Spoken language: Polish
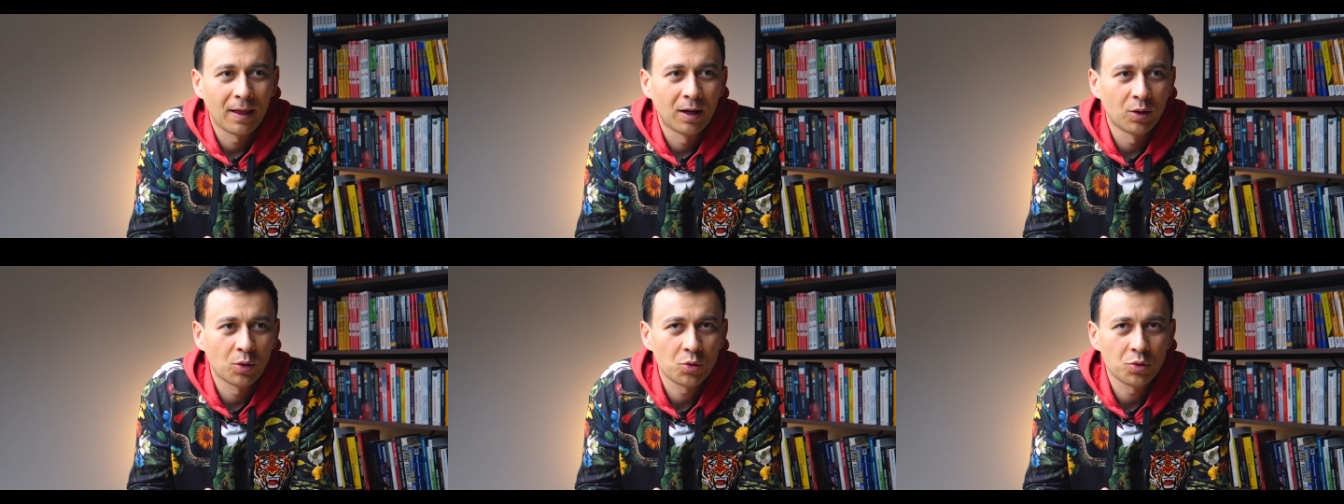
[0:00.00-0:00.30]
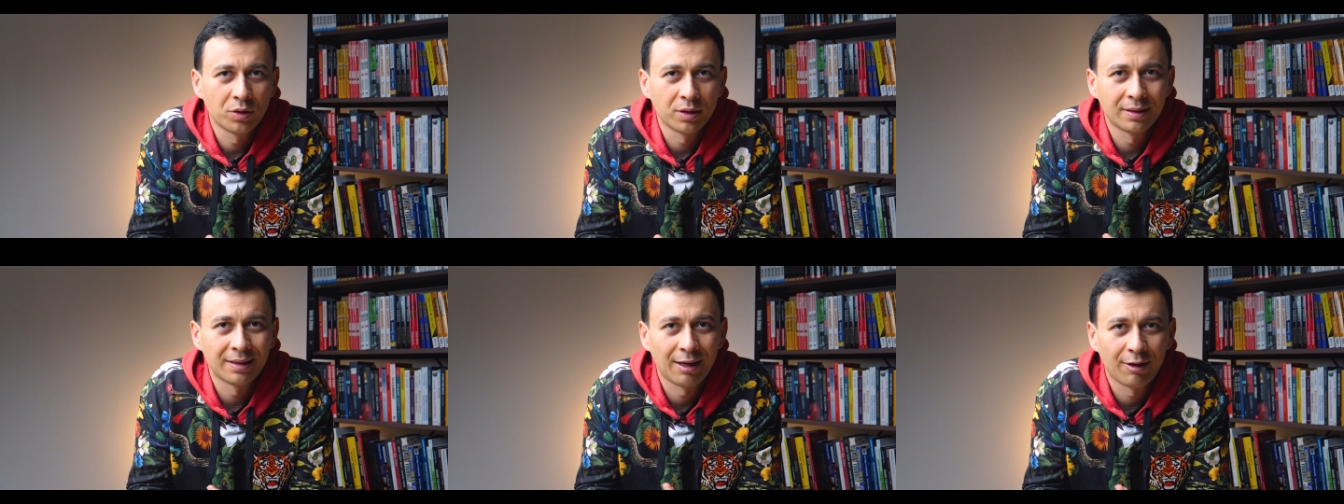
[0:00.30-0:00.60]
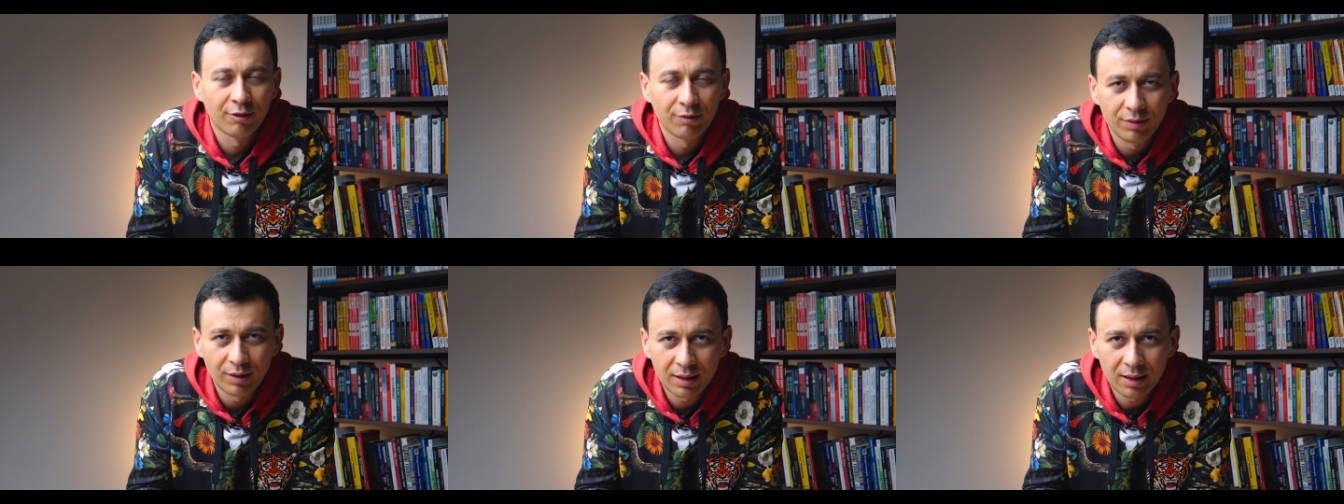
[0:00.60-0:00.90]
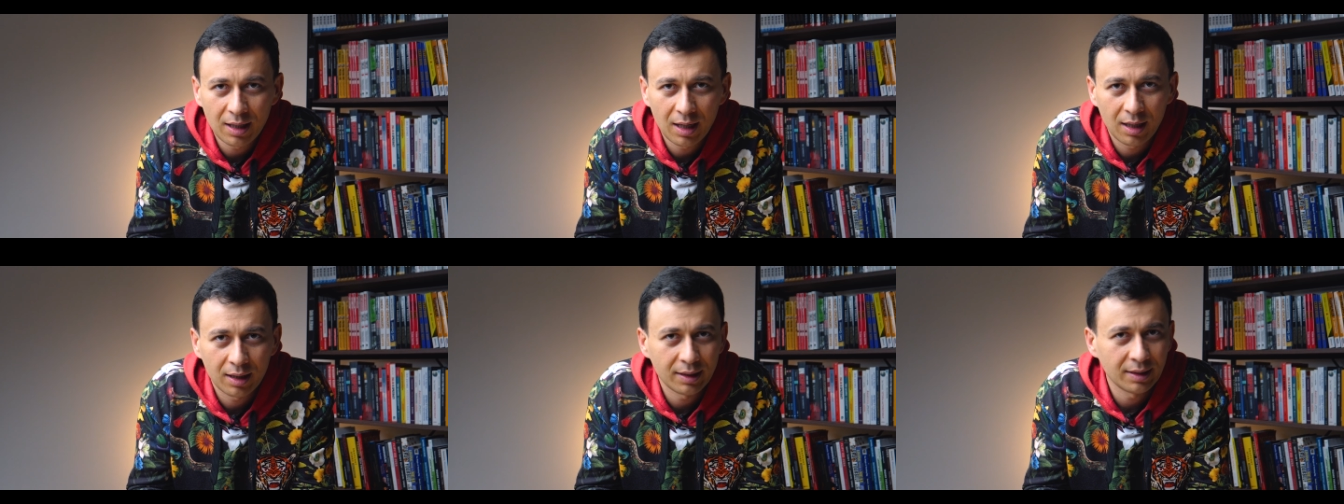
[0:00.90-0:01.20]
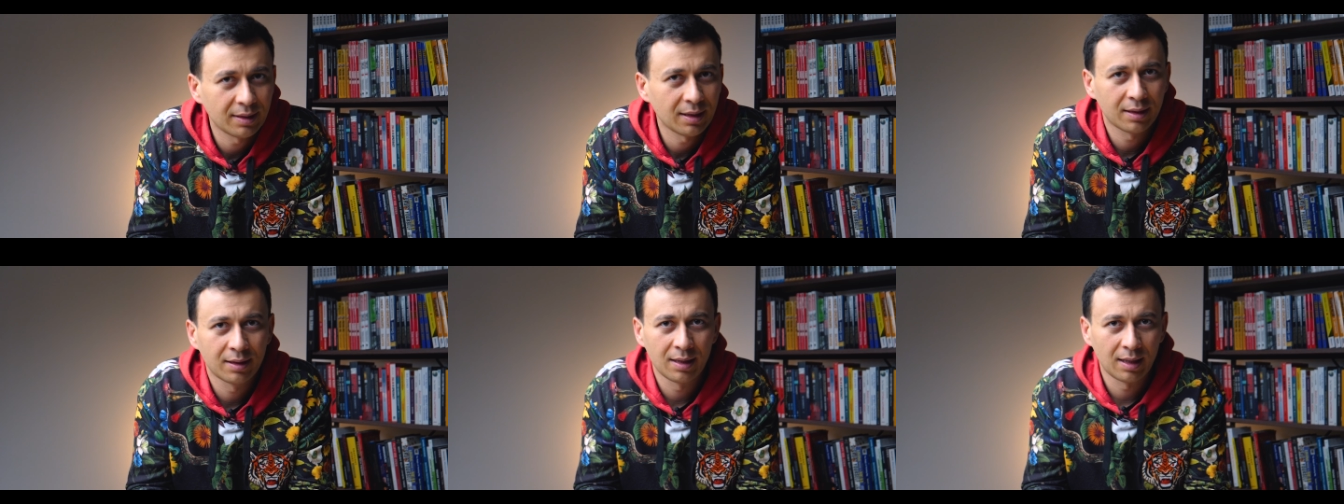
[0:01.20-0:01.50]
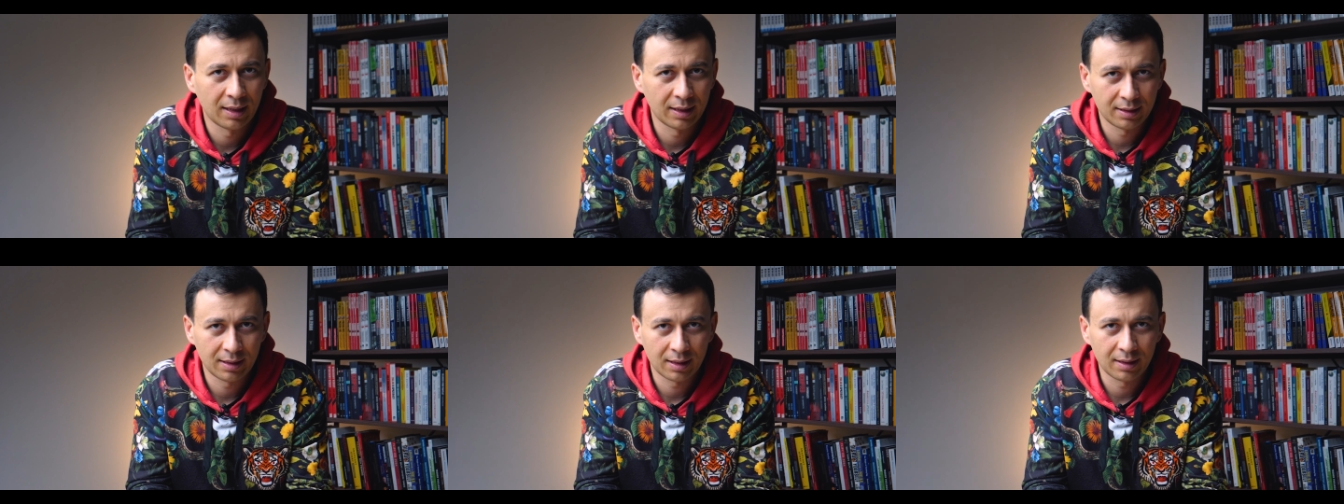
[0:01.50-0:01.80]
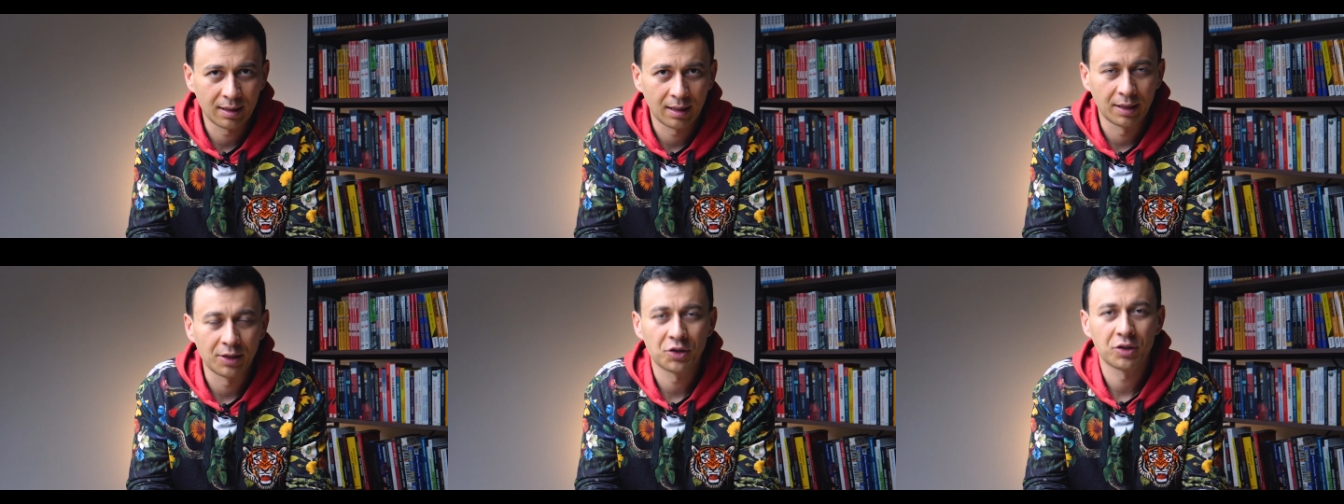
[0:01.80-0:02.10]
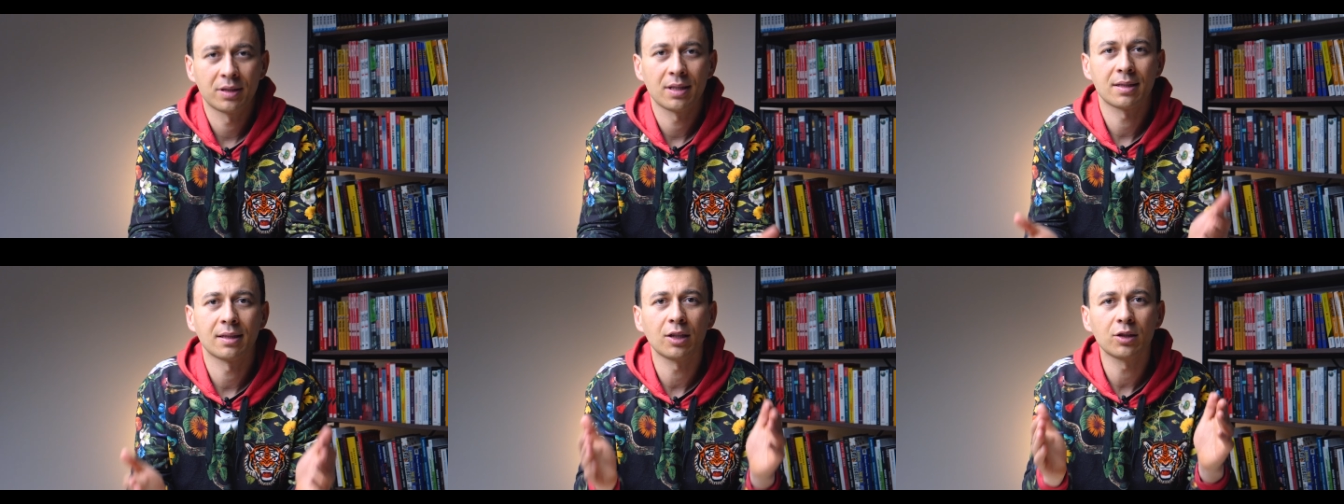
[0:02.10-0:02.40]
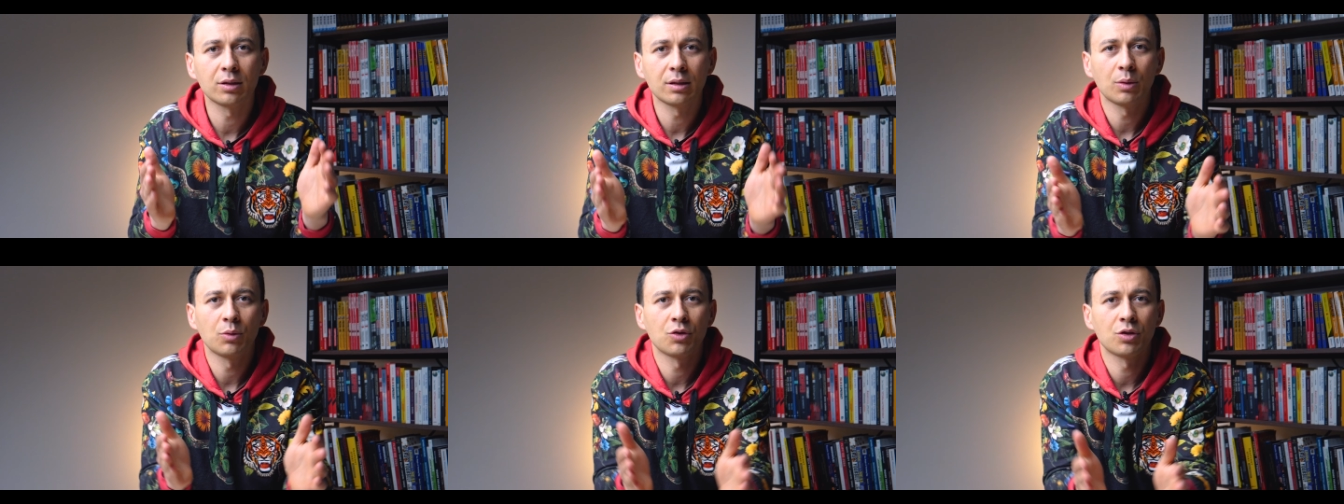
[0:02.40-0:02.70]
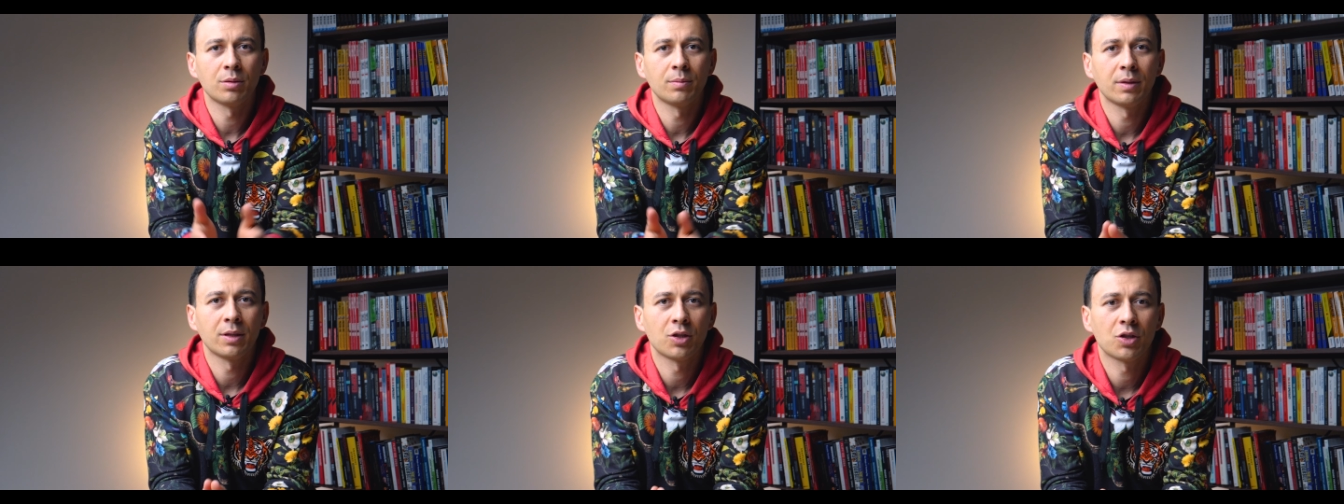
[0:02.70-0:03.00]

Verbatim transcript: o różnych nawykach tak itd. Tak Jeżeli teraz na to nałożymy